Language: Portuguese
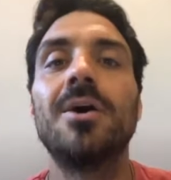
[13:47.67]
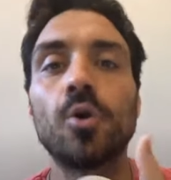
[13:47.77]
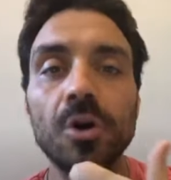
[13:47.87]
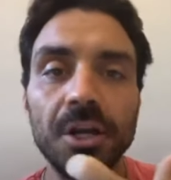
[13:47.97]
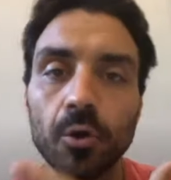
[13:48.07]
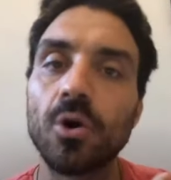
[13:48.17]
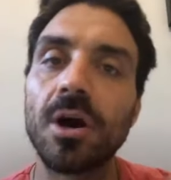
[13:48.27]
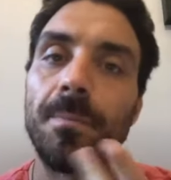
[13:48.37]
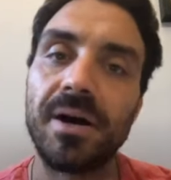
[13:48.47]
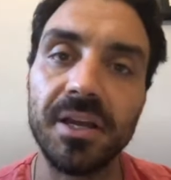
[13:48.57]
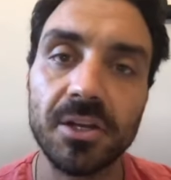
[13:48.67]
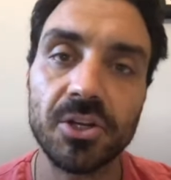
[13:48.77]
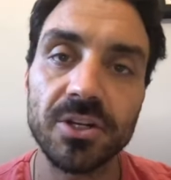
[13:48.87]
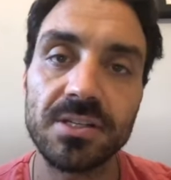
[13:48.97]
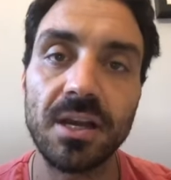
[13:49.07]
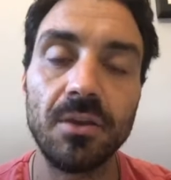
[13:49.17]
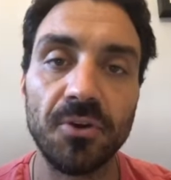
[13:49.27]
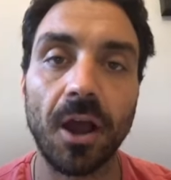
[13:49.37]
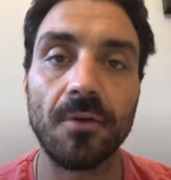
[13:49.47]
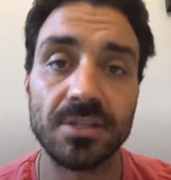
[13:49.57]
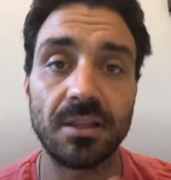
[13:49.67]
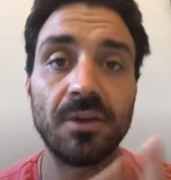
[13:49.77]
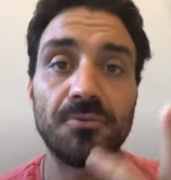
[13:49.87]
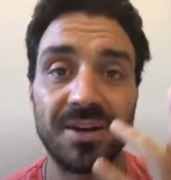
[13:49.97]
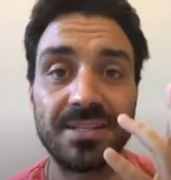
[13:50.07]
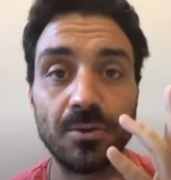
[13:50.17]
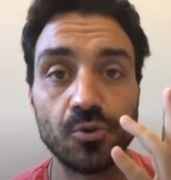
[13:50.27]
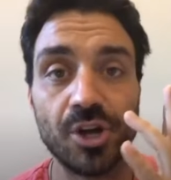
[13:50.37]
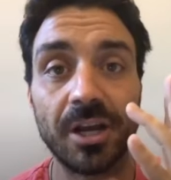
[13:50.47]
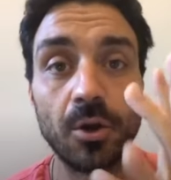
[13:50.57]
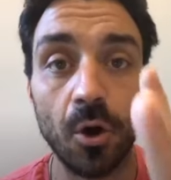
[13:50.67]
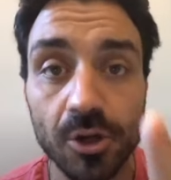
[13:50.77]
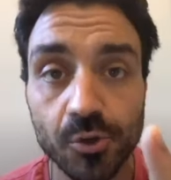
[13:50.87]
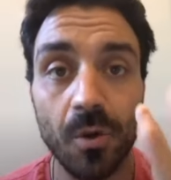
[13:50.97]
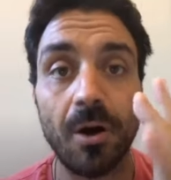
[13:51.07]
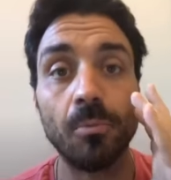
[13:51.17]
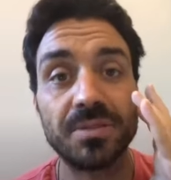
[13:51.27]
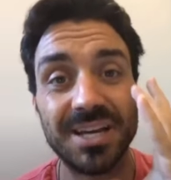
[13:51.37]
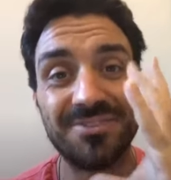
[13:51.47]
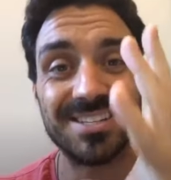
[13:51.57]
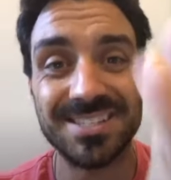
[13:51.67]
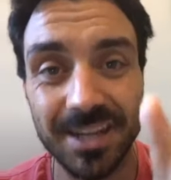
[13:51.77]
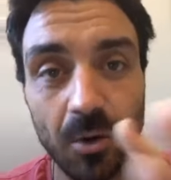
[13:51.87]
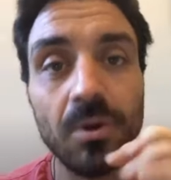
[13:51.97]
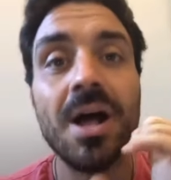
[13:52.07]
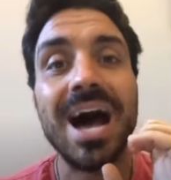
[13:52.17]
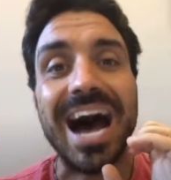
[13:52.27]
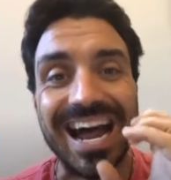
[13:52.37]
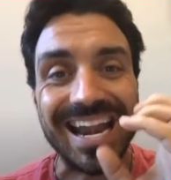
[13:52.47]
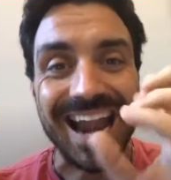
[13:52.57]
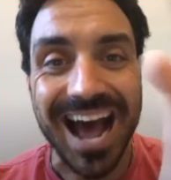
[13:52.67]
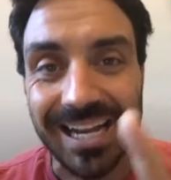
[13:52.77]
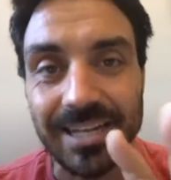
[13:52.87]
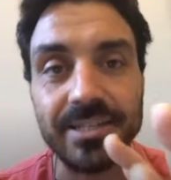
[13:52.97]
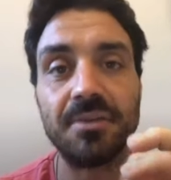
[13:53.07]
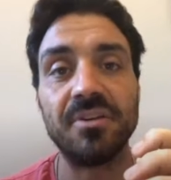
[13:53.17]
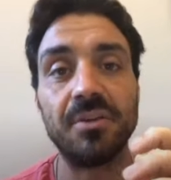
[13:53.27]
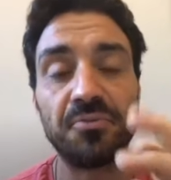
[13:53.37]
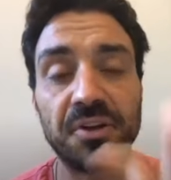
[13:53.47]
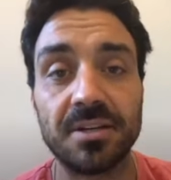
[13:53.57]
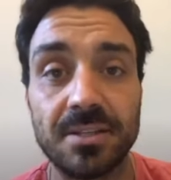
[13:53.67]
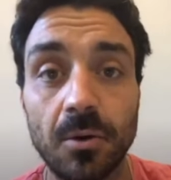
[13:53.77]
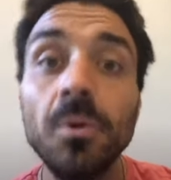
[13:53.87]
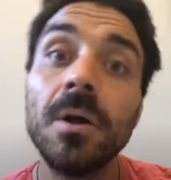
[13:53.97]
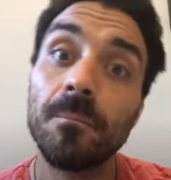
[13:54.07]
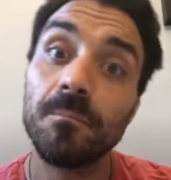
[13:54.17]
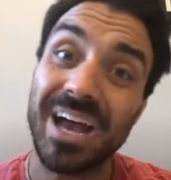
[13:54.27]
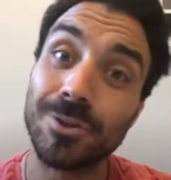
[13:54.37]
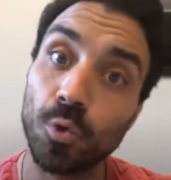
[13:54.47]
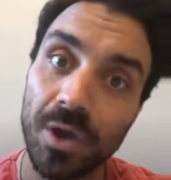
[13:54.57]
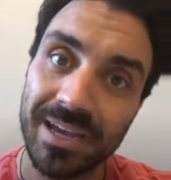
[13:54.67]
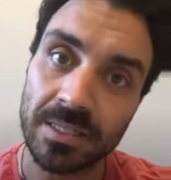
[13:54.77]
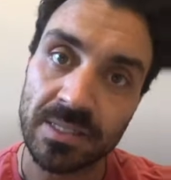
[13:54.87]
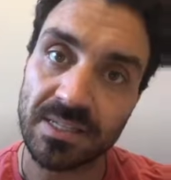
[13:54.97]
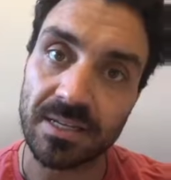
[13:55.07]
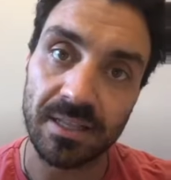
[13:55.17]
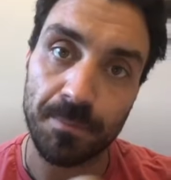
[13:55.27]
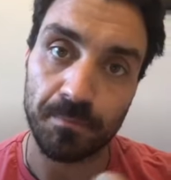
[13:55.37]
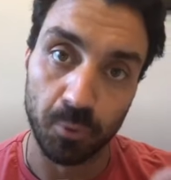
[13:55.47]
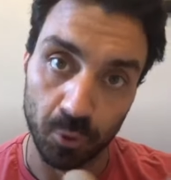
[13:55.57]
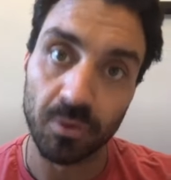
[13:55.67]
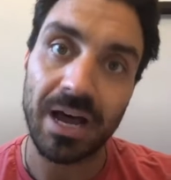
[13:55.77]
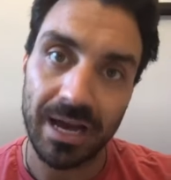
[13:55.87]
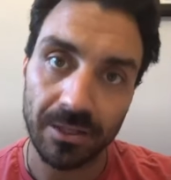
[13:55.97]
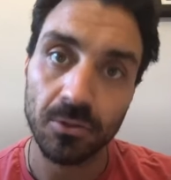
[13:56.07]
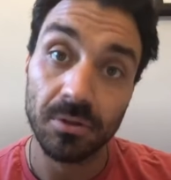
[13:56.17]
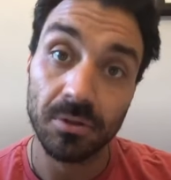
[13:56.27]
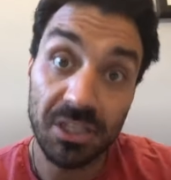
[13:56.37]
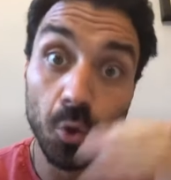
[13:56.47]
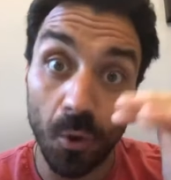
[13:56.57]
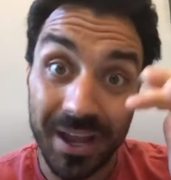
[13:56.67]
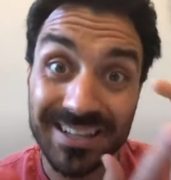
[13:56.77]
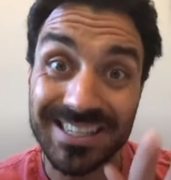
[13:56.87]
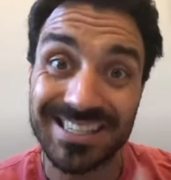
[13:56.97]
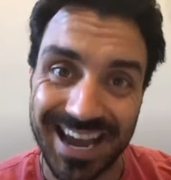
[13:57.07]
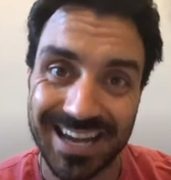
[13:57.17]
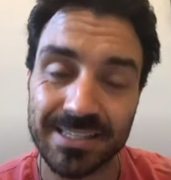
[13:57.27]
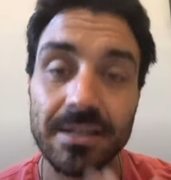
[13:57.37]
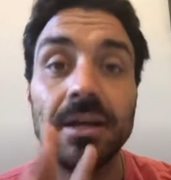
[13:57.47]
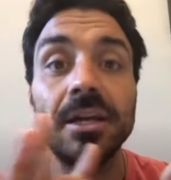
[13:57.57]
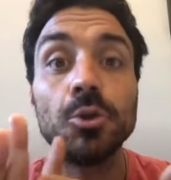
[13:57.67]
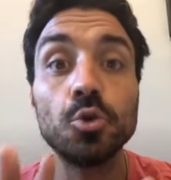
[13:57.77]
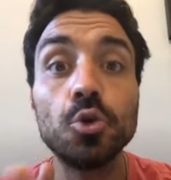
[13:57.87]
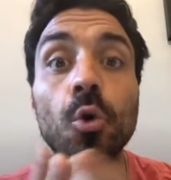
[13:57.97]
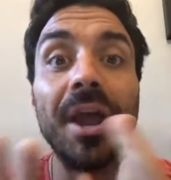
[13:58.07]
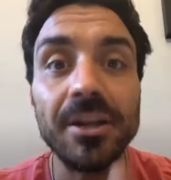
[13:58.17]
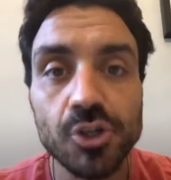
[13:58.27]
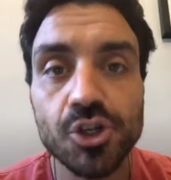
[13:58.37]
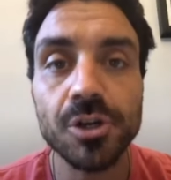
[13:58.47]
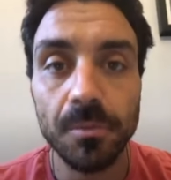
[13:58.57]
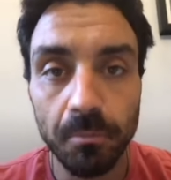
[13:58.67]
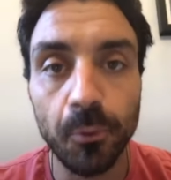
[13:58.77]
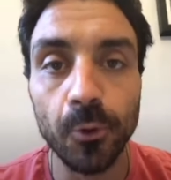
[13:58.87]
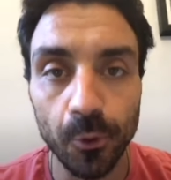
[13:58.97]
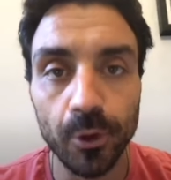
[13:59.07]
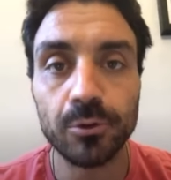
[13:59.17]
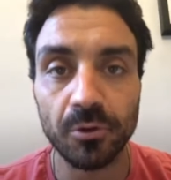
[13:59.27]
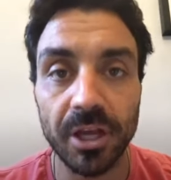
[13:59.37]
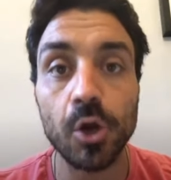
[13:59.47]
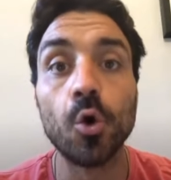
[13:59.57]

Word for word: Rogi Roga Pariksha significa que você tem que fazer o diagnóstico, a observação, a análise, a verificação da doença, da, por um lado, que doença é essa, e do doente por outro. Né?